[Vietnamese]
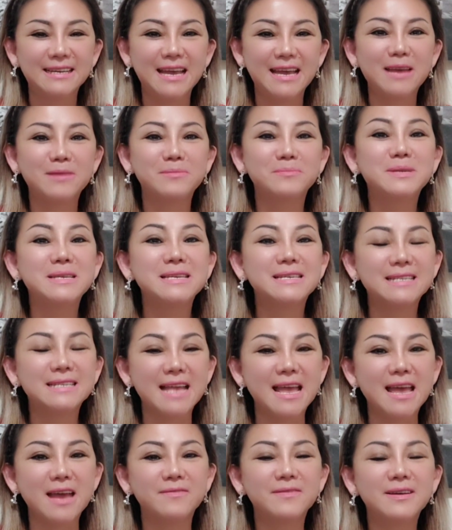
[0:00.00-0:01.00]
Em chia
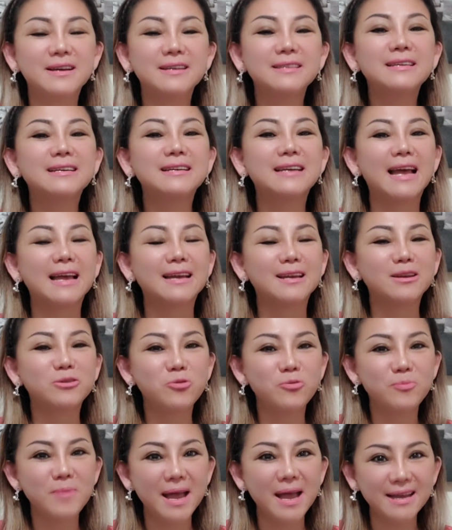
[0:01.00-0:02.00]
sẻ với tất cả các
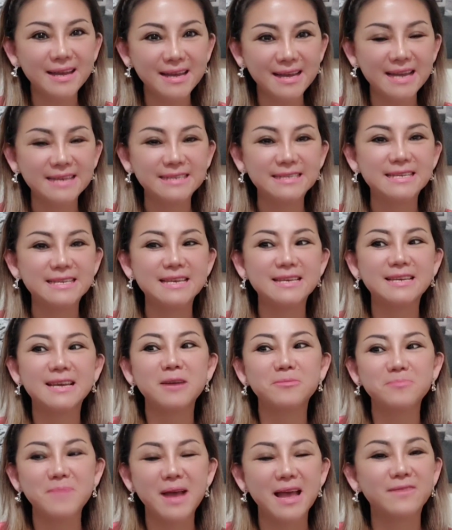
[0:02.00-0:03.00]
cô bác, các anh chị,
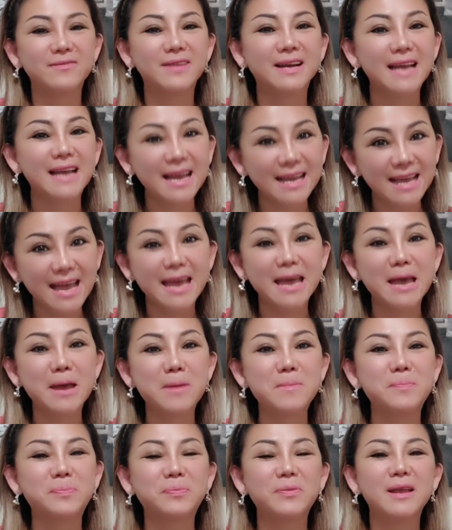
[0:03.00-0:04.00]
các bạn và các
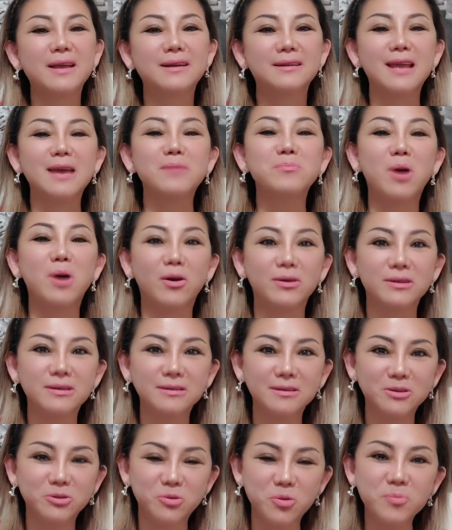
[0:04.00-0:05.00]
em để mọi
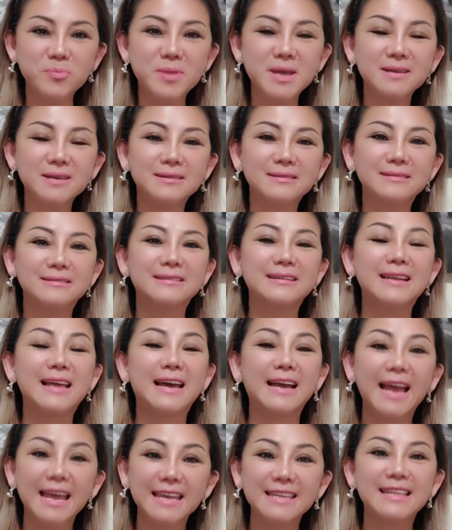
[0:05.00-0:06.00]
người cũng biết được là
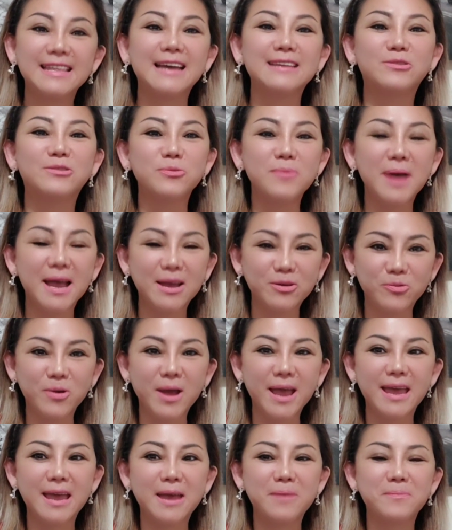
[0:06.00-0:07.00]
ngay tại tiểu bang của
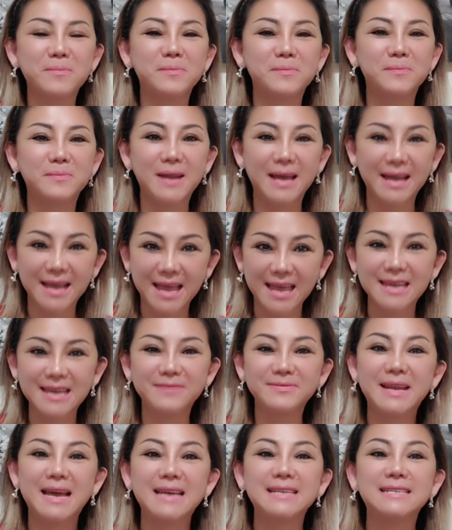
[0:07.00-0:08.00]
em là ngày
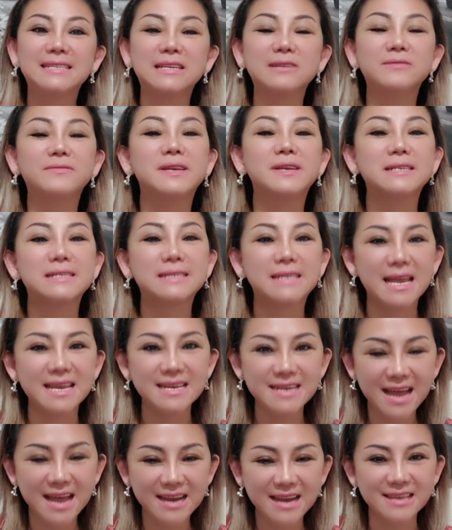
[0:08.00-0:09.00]
hôm nay sự việc
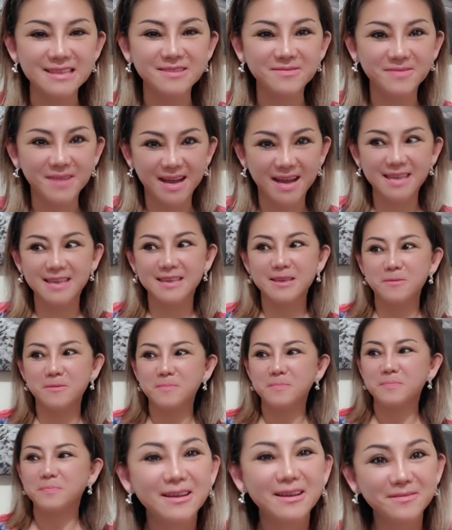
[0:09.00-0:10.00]
xảy ra là như vậy.
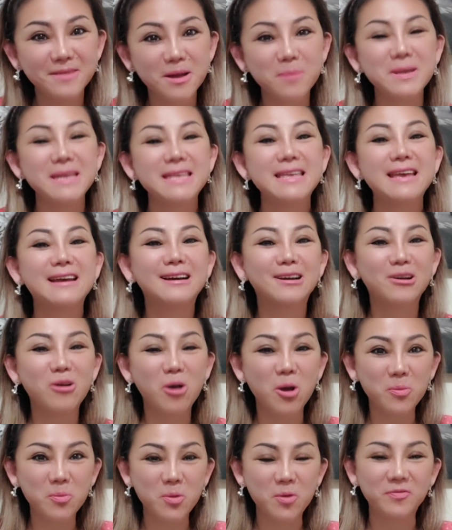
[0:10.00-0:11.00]
Và bây giờ
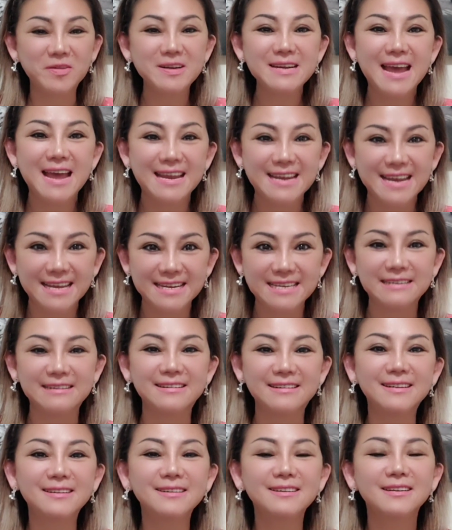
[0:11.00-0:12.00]
còn một vấn đề này
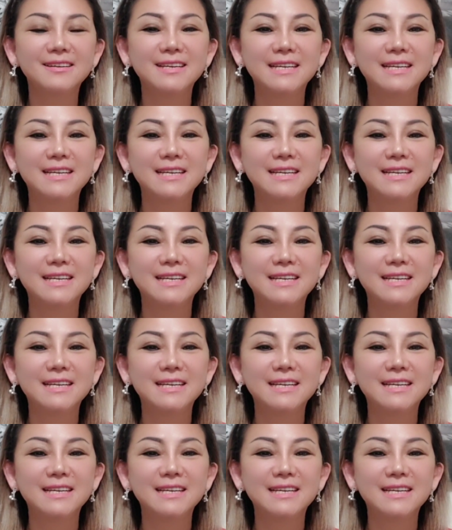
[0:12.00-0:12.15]
nữa.